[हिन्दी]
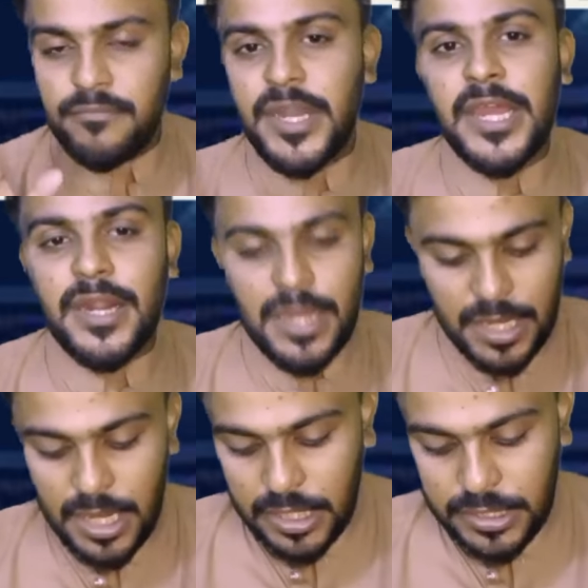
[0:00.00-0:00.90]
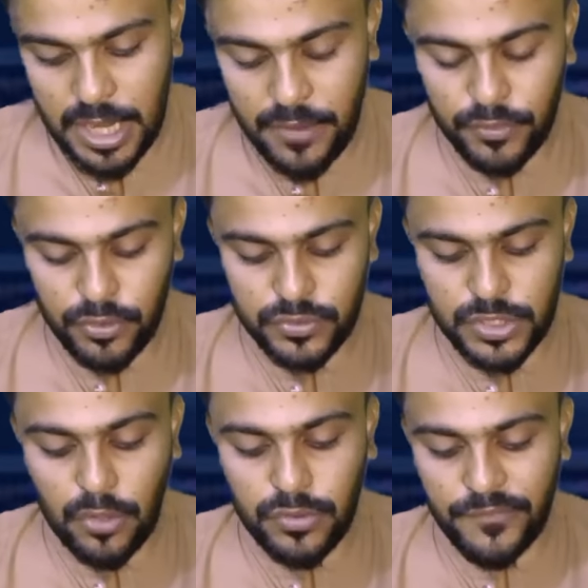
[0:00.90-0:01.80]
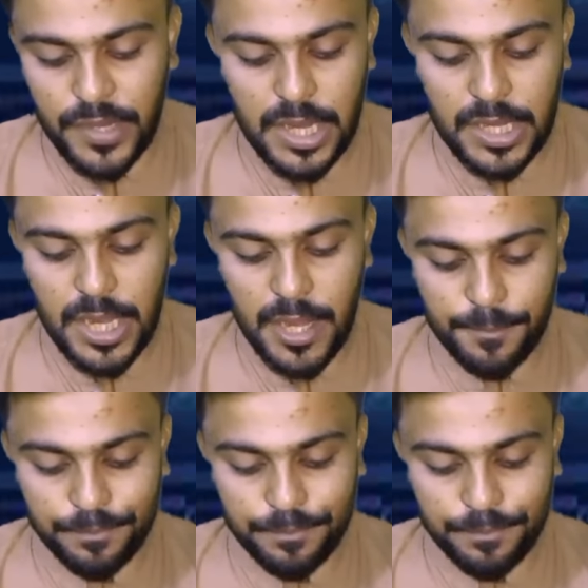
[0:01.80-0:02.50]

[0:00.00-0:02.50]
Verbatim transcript: ढेर करके रख दिया वो तो साउथ अफ्रीका के